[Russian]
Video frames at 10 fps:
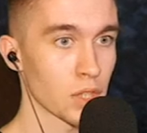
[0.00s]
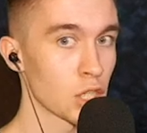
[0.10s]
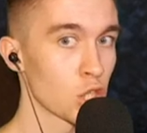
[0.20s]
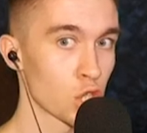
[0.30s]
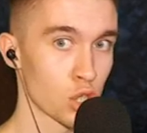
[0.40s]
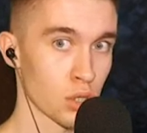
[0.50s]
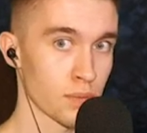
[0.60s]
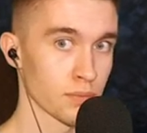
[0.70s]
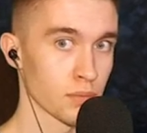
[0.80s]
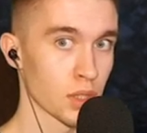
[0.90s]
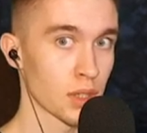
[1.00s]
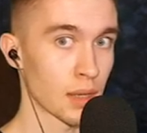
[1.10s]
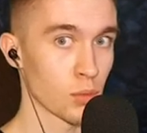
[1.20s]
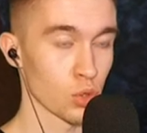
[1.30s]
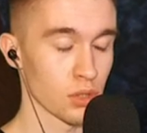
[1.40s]
И еще, к
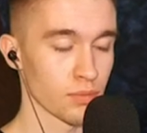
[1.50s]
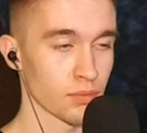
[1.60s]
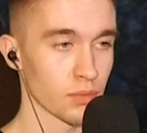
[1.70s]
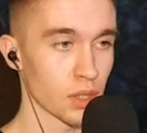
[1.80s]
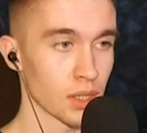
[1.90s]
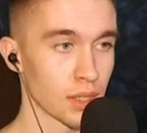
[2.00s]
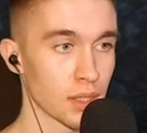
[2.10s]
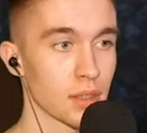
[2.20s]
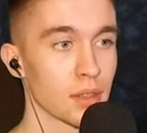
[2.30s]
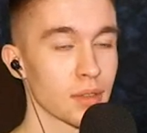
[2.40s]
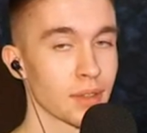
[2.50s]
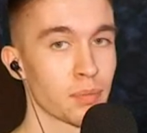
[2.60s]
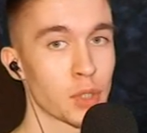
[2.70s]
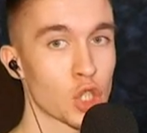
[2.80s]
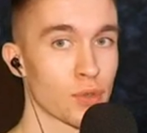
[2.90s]
тому же,
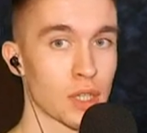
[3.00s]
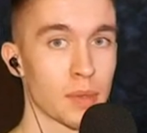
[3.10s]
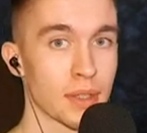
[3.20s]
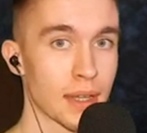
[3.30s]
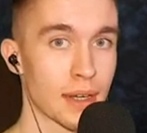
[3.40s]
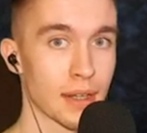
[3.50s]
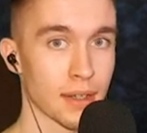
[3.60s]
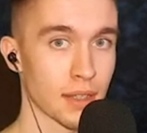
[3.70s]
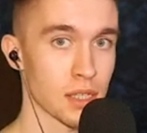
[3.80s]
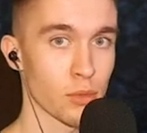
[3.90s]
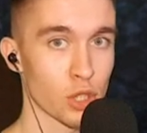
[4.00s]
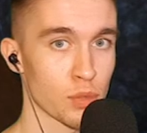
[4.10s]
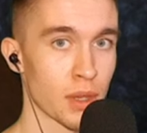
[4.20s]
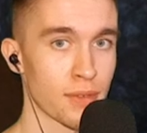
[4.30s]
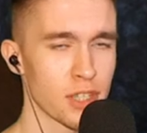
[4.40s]
пиши в комментариях, когда смотришь
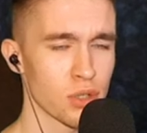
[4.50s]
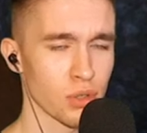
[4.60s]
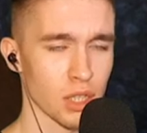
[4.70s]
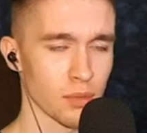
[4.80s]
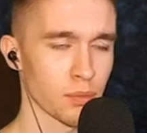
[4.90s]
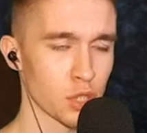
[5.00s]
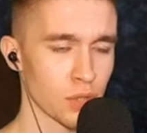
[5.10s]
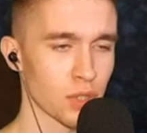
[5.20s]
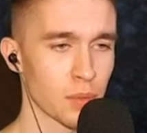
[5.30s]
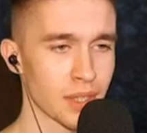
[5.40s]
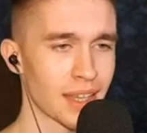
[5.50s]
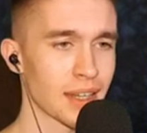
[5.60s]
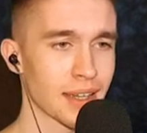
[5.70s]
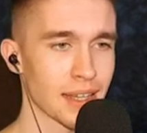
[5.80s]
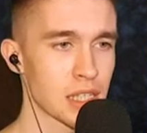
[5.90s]
мое видео, там пиши в
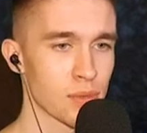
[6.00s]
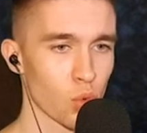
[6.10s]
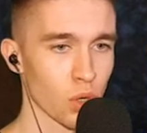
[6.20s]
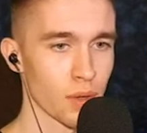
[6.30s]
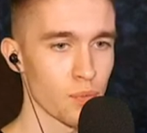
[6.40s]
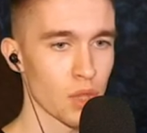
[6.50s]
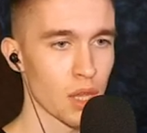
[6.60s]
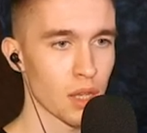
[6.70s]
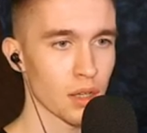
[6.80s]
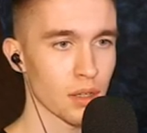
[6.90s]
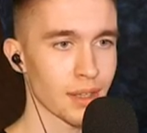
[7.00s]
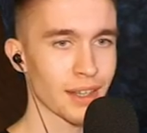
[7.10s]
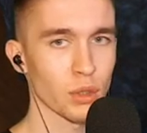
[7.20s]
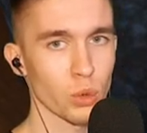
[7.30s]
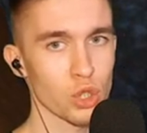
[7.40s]
комментариях, как звук.
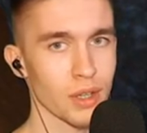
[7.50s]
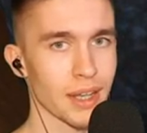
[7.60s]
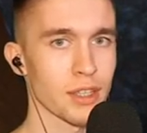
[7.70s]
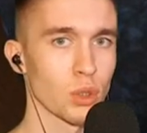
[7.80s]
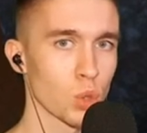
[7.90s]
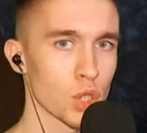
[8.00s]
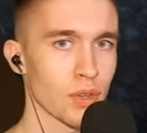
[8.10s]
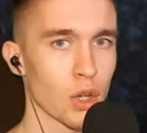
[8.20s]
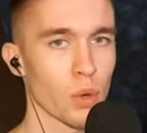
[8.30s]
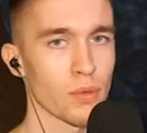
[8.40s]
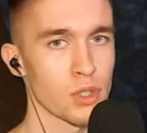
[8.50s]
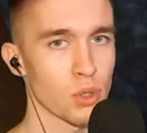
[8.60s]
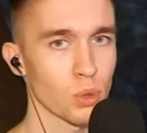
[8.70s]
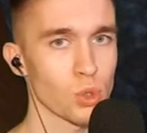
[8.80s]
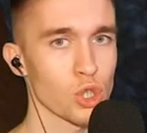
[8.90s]
Как лучше, как не лучше, в каком видео
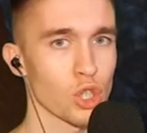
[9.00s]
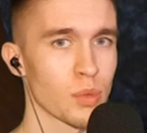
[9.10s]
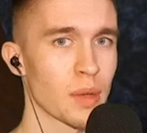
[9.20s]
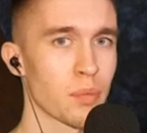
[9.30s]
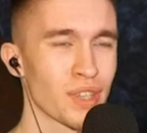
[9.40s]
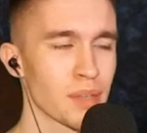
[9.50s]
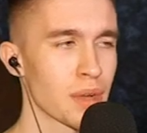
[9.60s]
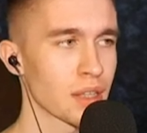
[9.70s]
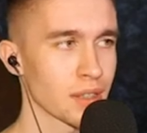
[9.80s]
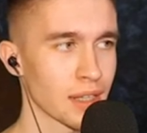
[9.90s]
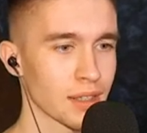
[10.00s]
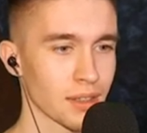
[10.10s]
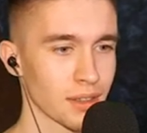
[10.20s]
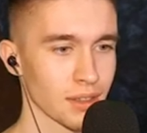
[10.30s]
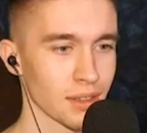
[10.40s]
лучше, чтобы я понимал, как
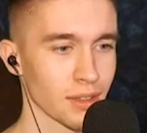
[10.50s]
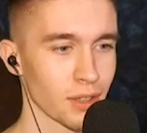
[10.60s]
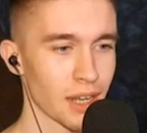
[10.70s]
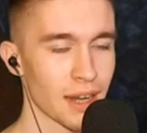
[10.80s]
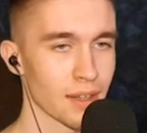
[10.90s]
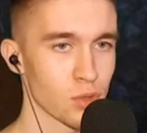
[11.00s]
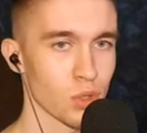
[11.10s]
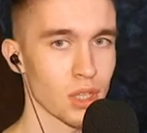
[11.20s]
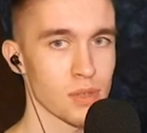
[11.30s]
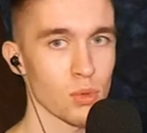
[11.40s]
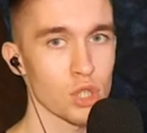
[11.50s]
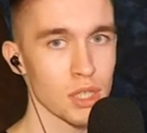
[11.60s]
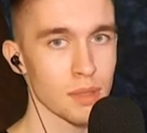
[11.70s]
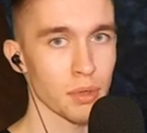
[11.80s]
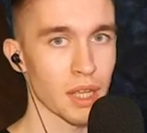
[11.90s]
э, реально все это
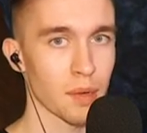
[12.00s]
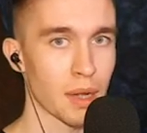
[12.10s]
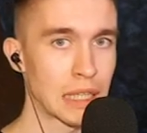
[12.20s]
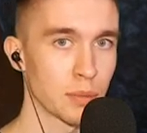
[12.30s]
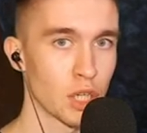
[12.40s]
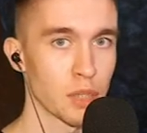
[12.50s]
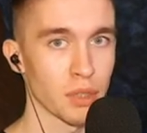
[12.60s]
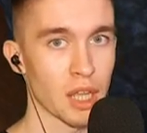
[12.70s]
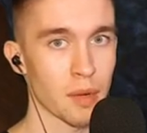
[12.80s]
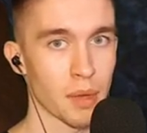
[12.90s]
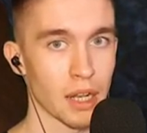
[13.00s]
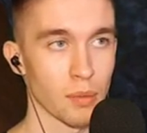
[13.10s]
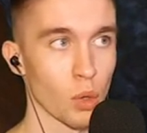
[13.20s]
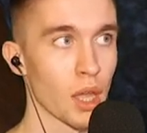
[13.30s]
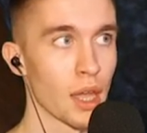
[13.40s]
звучит, по-нормальному или не
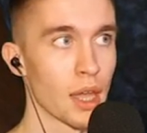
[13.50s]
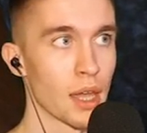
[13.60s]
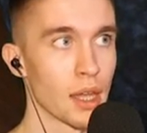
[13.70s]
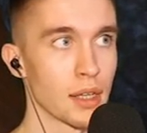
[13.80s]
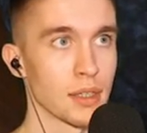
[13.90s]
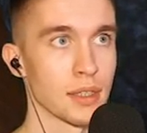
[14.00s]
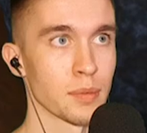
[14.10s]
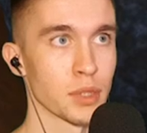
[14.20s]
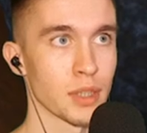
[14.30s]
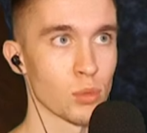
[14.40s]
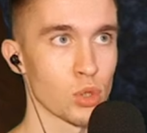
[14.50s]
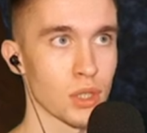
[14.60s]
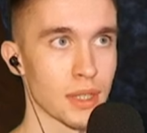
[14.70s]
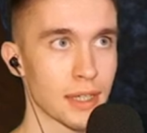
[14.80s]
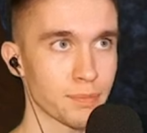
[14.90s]
по-нормальному. Э, потому что
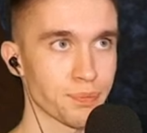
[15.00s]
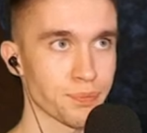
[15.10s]
я